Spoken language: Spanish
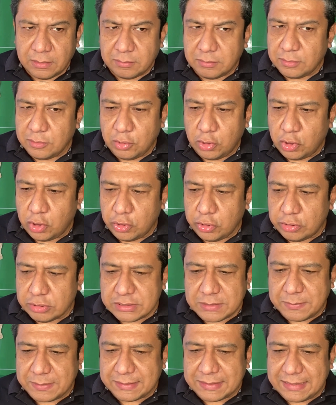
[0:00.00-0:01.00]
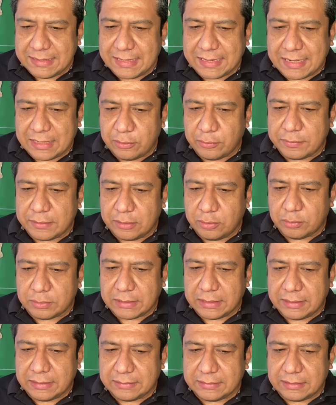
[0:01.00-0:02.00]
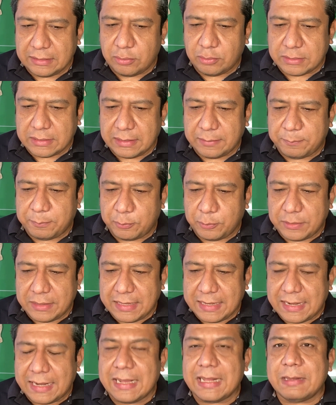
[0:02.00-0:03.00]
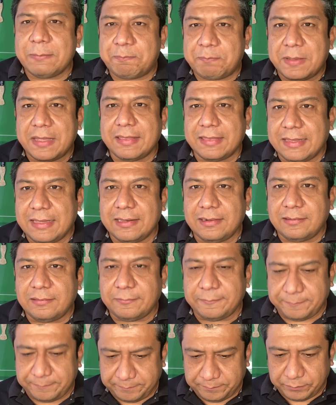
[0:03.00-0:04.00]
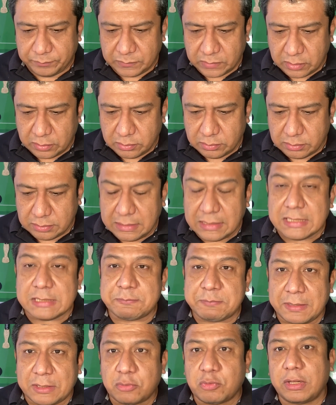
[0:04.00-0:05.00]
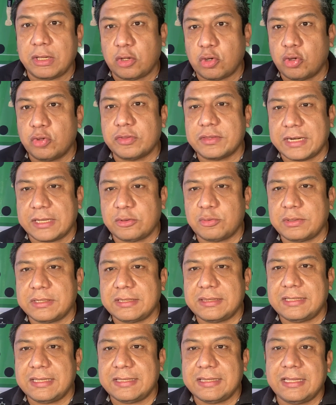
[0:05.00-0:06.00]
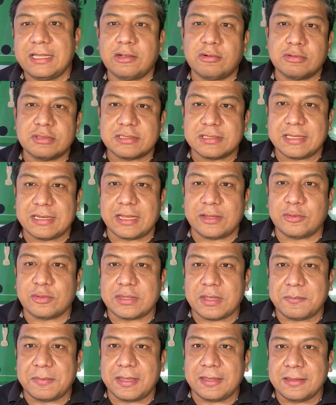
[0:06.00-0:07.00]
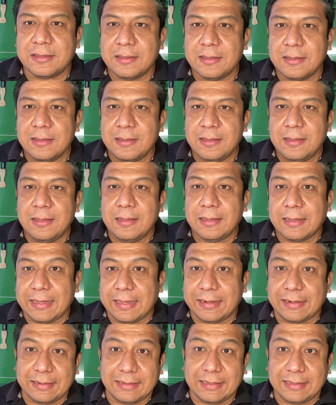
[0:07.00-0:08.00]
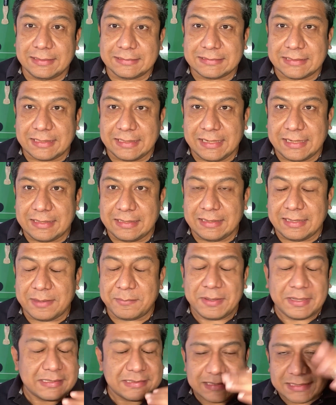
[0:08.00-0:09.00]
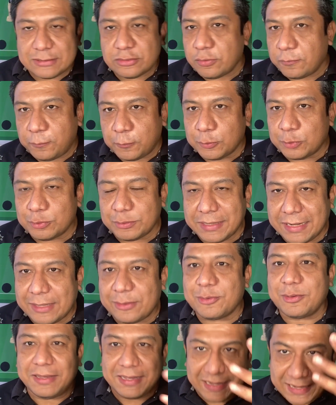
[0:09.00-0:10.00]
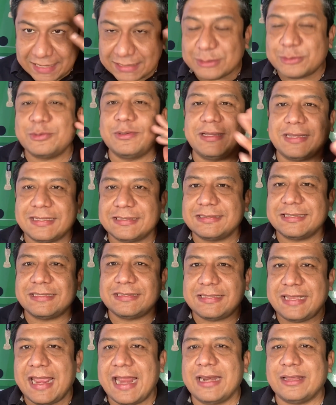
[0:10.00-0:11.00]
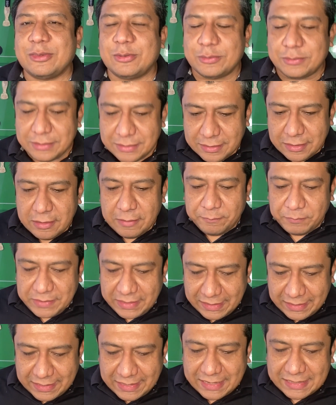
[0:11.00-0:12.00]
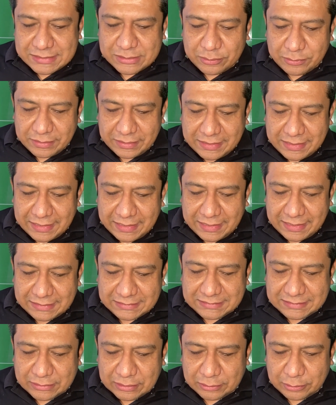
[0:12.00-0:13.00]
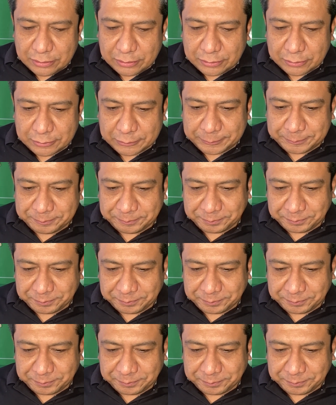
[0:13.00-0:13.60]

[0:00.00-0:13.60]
No, no se ve tan lejano de lo, que, de lo que pudiera él pedir respecto al contrato que tiene y considerando también que regresaría a la Liga MX. Esto futureando en caso de que sea cierto. Y en caso de que esto